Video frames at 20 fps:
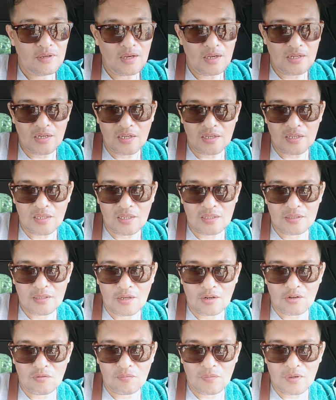ang ah,
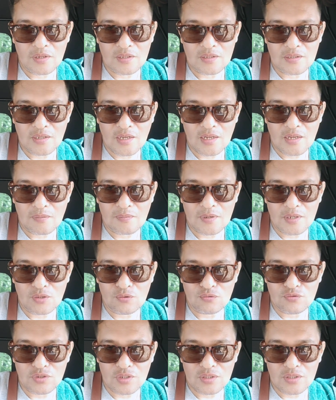nakita ko man dahil naman
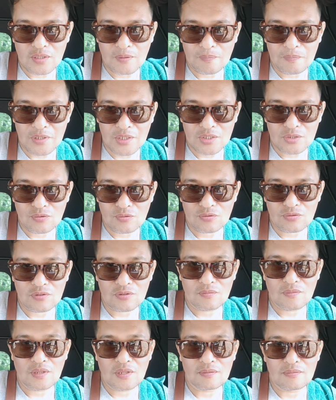yung 80 pesos
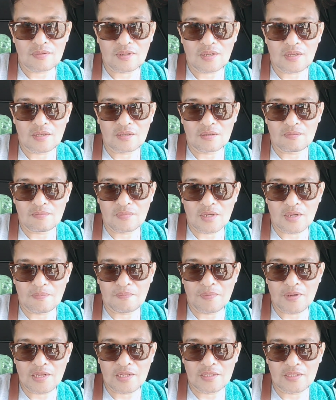naman ay,
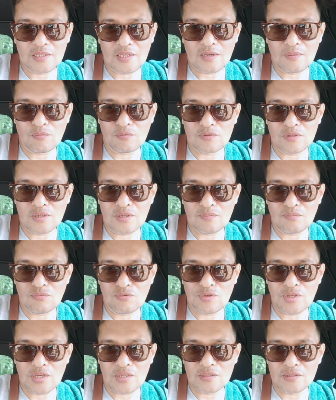makapalit kaya punta ng
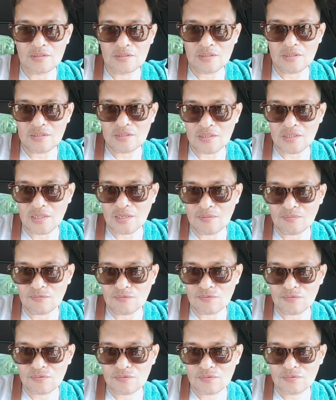buyad siya na ginamos